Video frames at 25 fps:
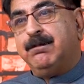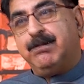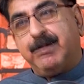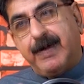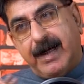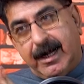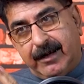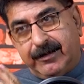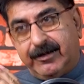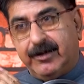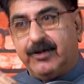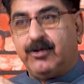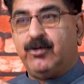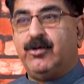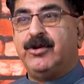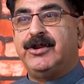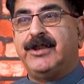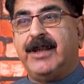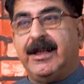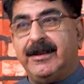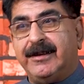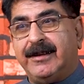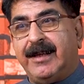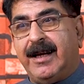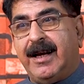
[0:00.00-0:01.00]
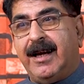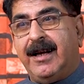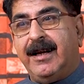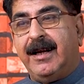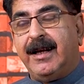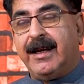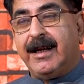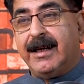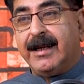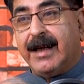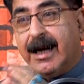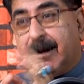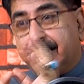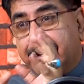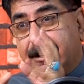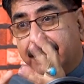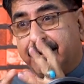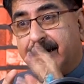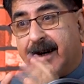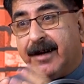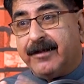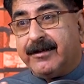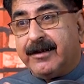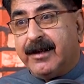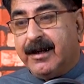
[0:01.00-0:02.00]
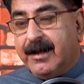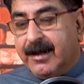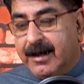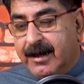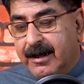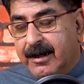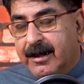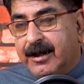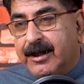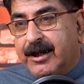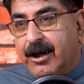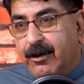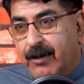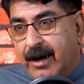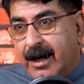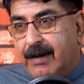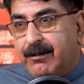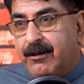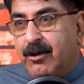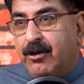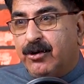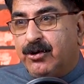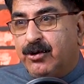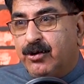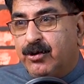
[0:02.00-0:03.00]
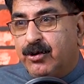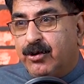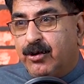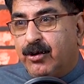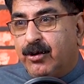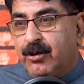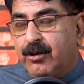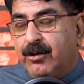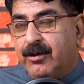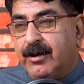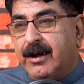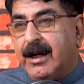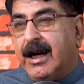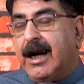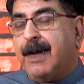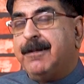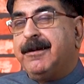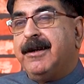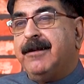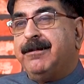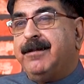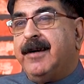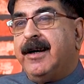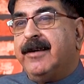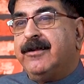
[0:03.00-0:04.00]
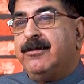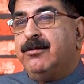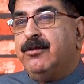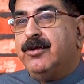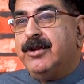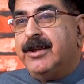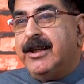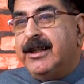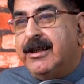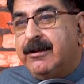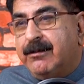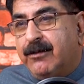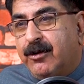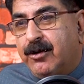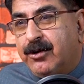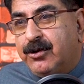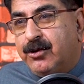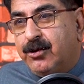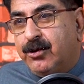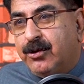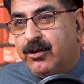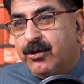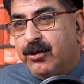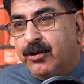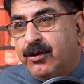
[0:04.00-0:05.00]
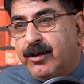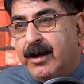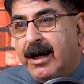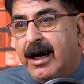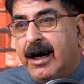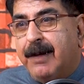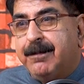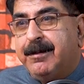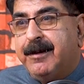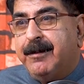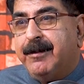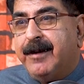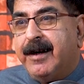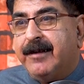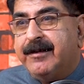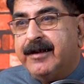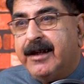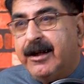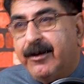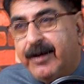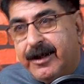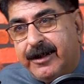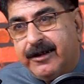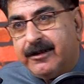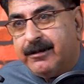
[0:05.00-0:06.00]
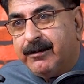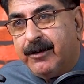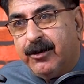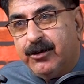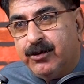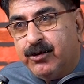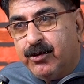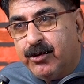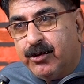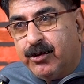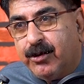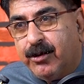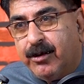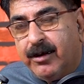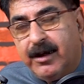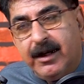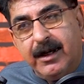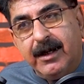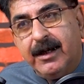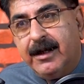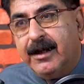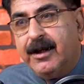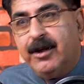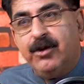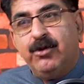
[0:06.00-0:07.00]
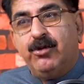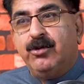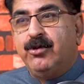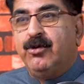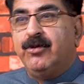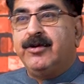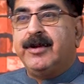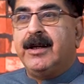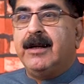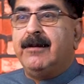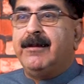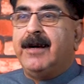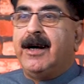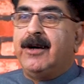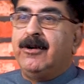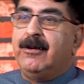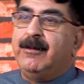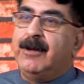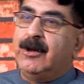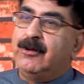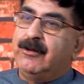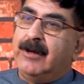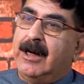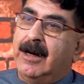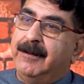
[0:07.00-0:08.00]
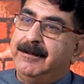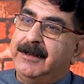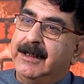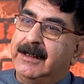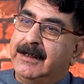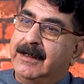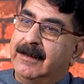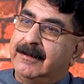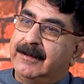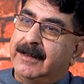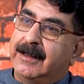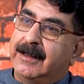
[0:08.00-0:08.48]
प्रोसेस तो चलता है लेकिन आपके पास गवाह मौजूद हो आपके पास मुदई मौजूद हो आपके पास एविडेंस मौजूद हो तो दूसरे मानों में तो आप ये कह